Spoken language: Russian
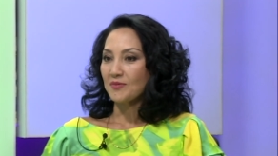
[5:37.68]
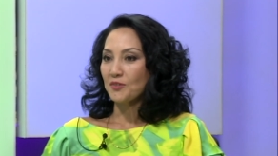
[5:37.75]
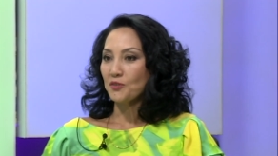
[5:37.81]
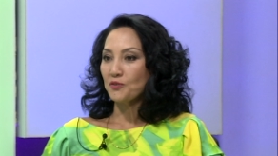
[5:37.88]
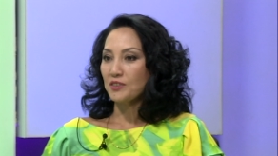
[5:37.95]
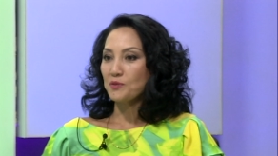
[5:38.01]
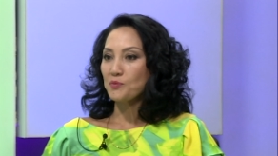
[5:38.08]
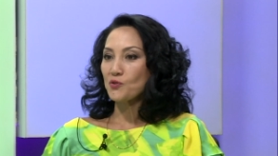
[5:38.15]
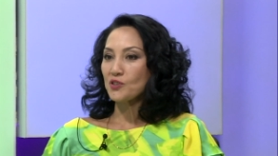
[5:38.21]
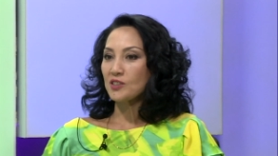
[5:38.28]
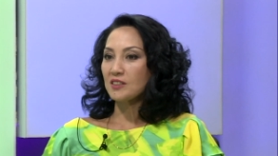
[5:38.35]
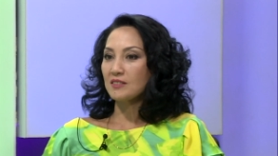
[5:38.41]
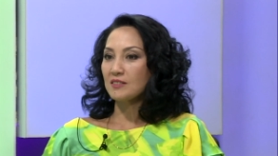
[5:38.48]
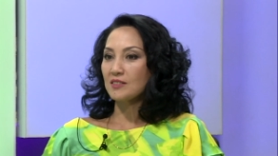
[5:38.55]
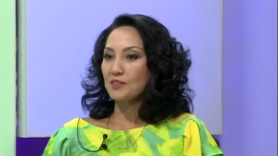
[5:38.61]
Ну,
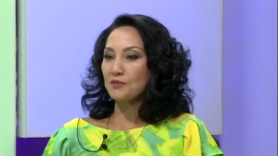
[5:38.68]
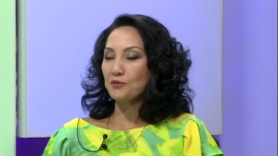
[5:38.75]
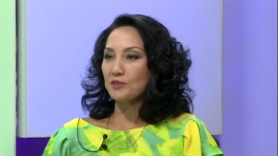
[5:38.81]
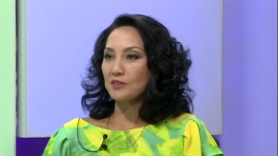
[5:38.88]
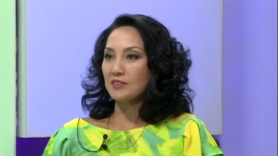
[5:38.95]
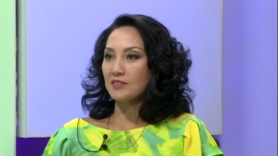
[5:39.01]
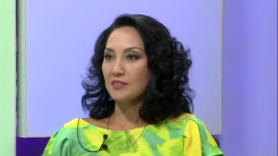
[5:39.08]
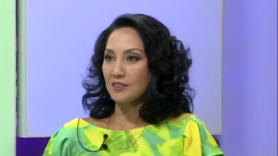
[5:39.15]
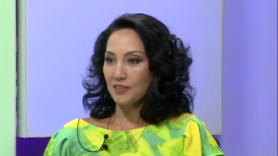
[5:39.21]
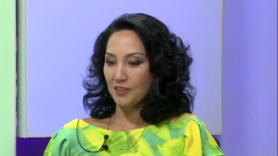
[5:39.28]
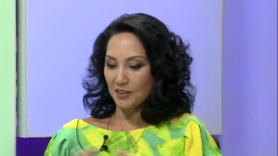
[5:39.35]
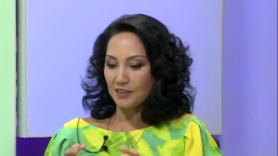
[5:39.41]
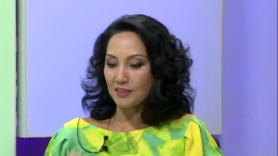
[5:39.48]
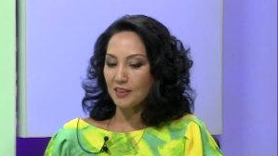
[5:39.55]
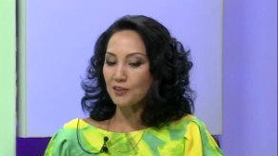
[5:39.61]
возможно, сегодня
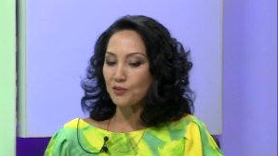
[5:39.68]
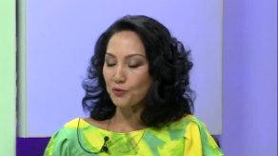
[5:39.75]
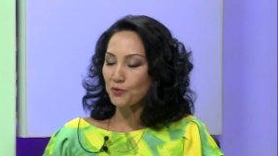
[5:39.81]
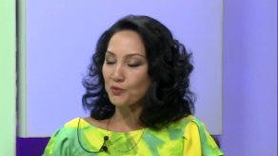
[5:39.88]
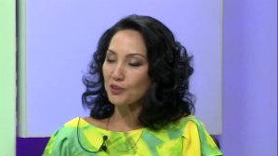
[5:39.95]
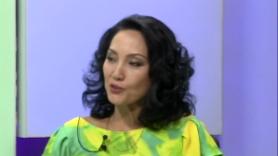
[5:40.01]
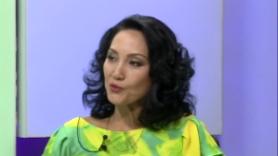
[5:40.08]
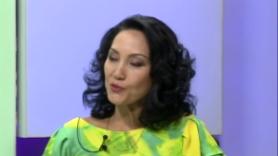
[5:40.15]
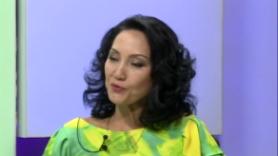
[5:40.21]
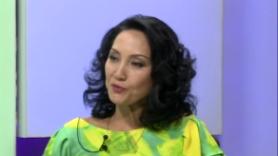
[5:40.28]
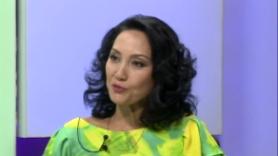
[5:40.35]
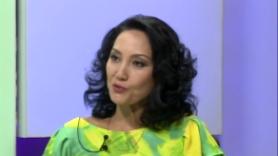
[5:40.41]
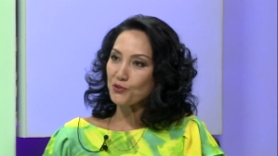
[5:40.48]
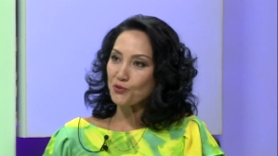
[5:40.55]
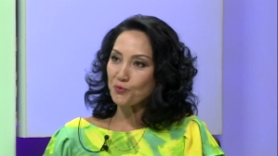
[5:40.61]
э, эту нашу
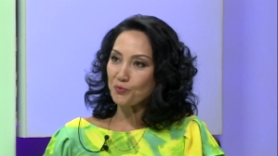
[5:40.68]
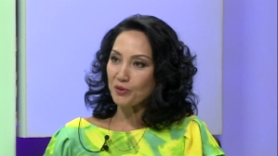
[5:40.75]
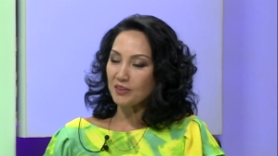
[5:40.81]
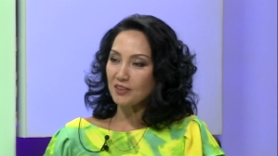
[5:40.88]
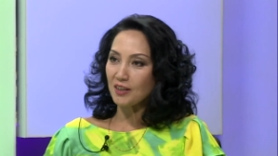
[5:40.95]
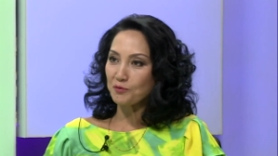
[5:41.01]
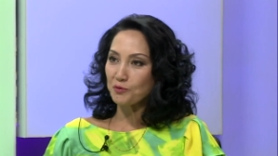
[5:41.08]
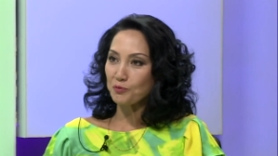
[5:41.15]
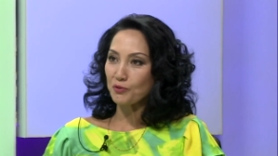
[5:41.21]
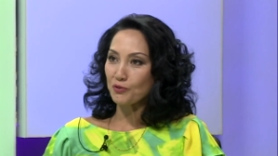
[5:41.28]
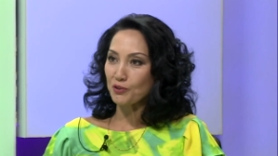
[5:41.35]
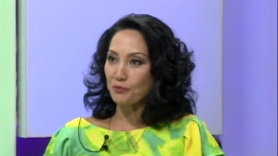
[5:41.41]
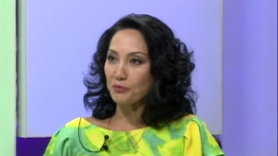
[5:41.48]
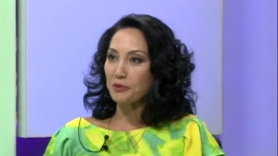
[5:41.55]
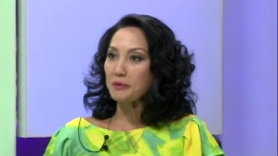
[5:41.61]
сегодняшнюю программу
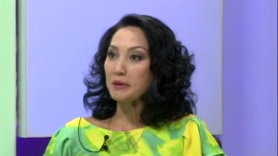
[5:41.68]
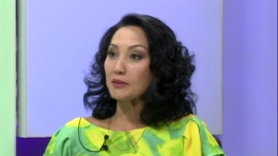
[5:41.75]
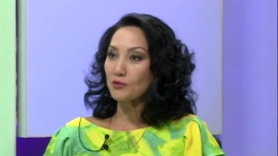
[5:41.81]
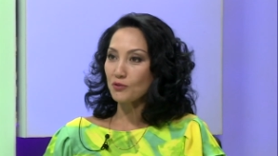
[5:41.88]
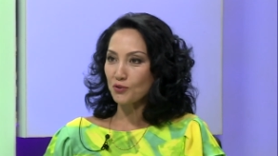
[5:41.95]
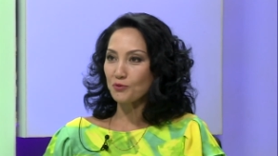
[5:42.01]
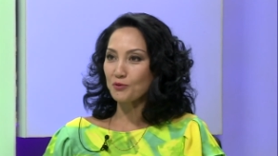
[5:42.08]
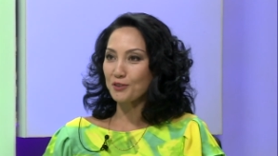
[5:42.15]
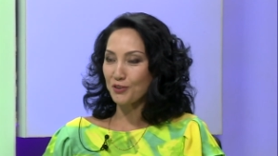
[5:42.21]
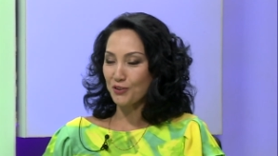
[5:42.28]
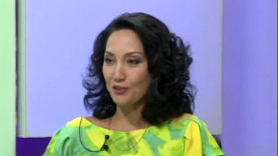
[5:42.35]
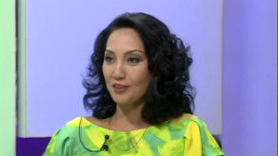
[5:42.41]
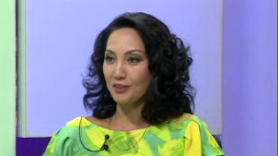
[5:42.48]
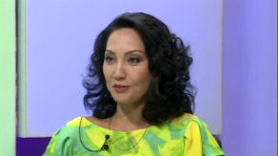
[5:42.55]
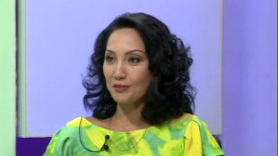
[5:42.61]
Божьем Бовек тоже
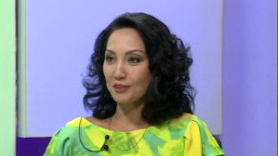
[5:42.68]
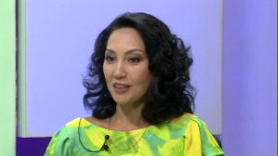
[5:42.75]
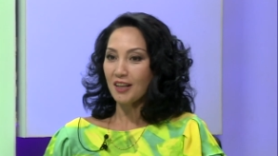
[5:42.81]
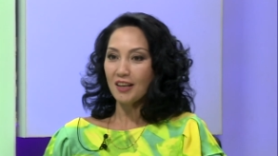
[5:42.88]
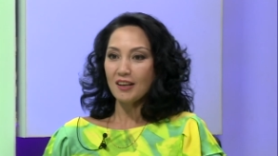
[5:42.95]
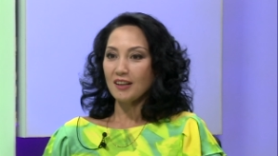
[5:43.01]
услышит, который